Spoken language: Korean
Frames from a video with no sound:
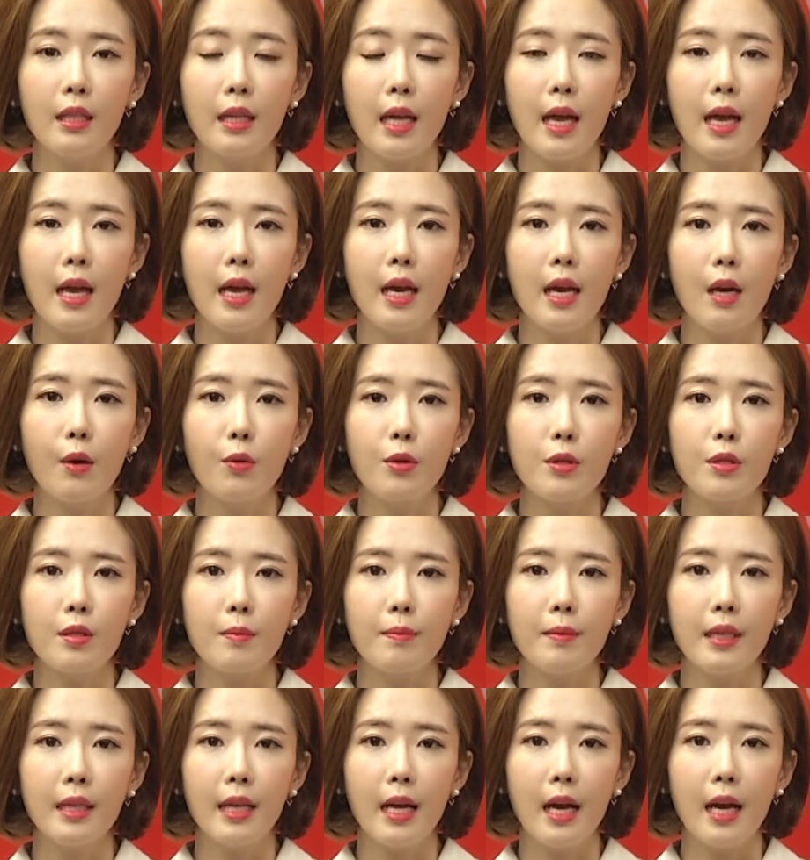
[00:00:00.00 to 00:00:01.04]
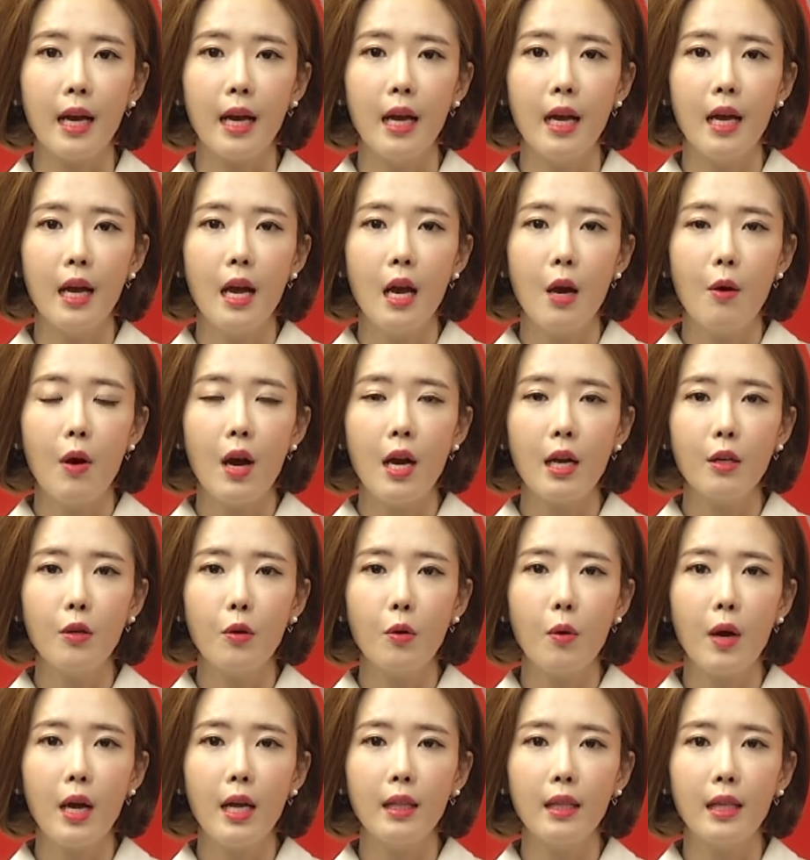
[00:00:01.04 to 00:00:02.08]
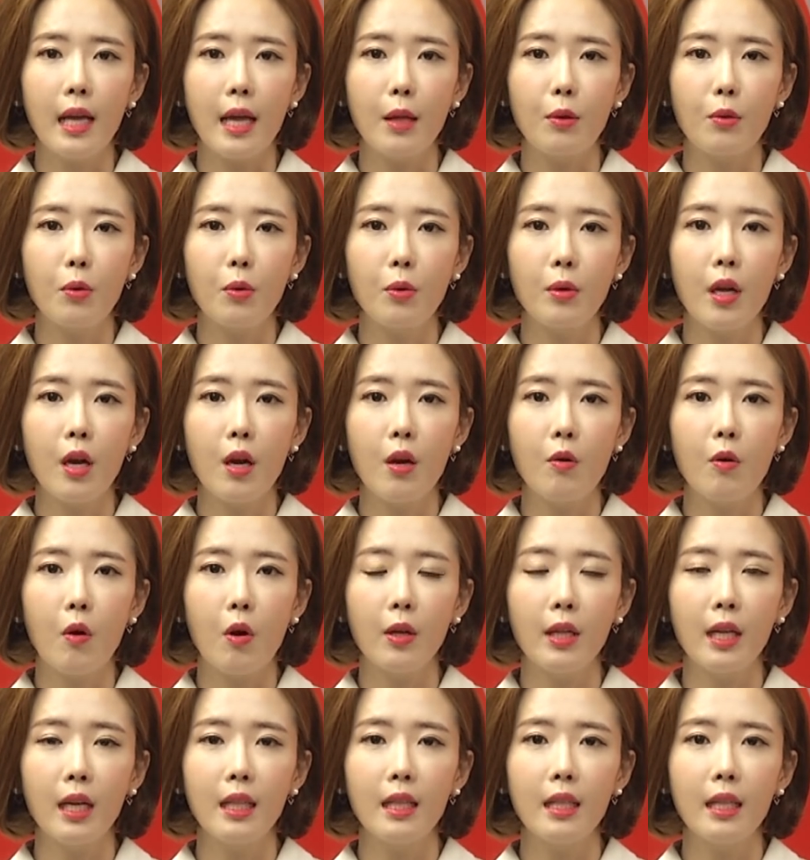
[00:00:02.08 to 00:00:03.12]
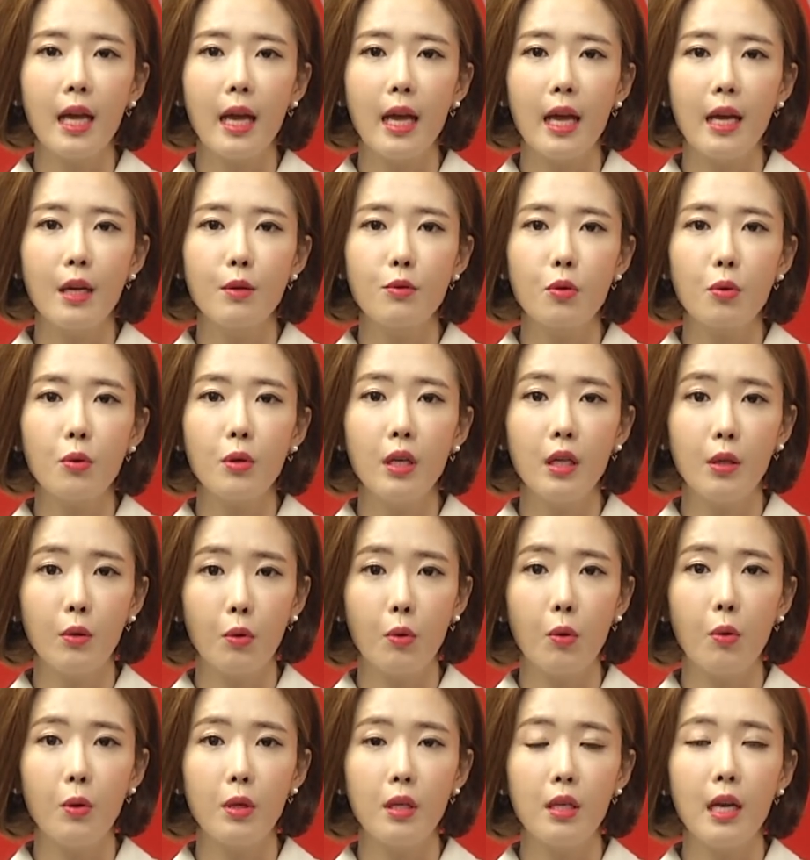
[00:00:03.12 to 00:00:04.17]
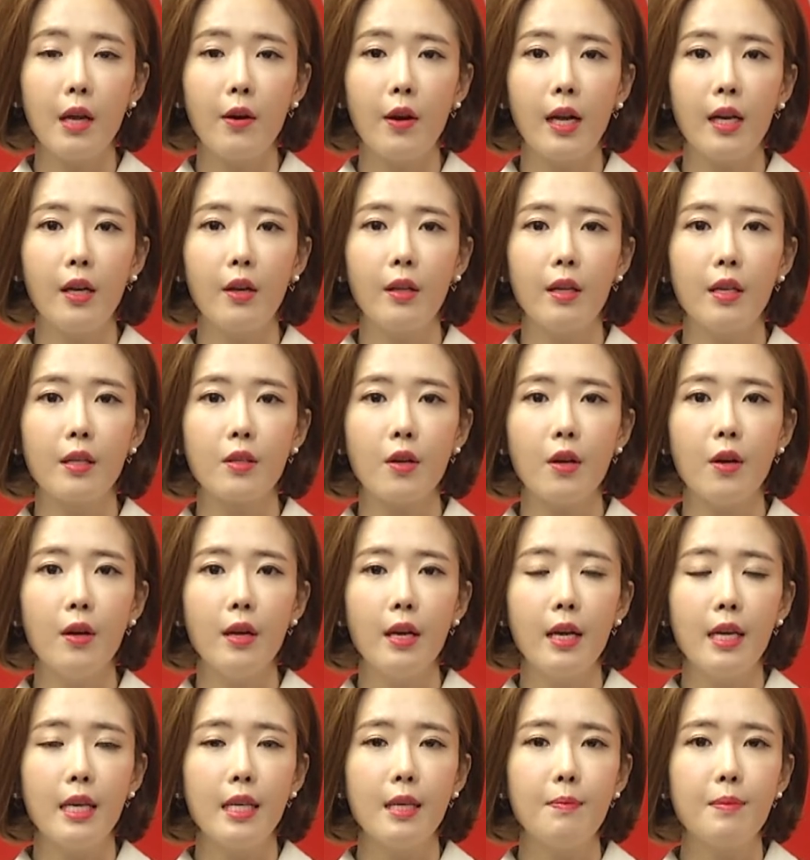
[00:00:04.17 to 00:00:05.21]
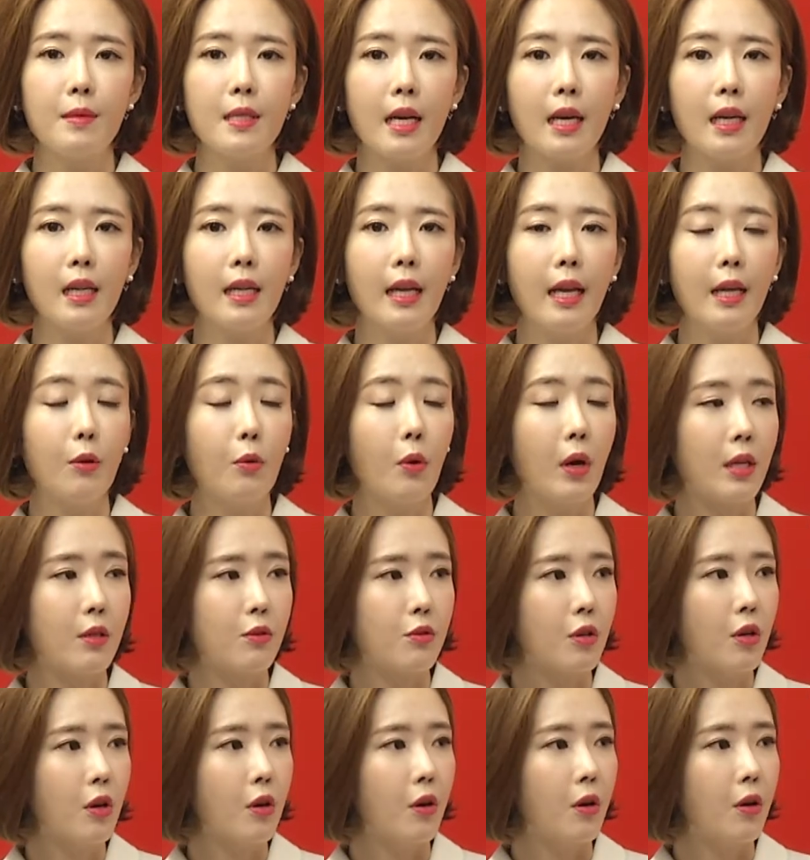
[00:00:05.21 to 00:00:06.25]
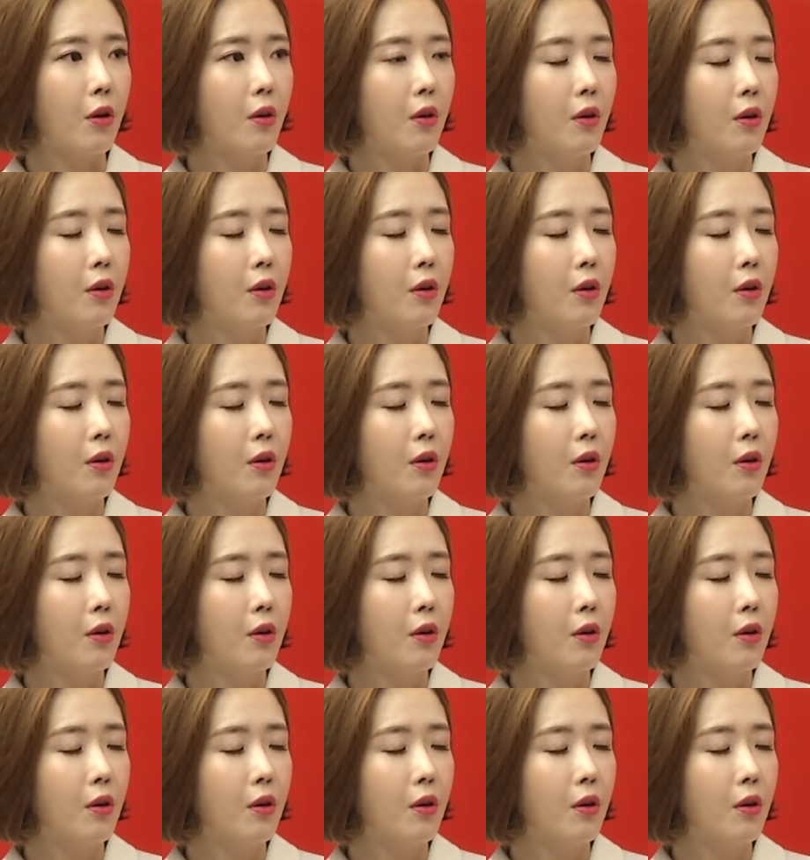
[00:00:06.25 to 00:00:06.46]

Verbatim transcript: 대행하고 있습니다. 황교안 대통령 권한 대행 총리도 이에 관련해서 입장을 내놓았죠.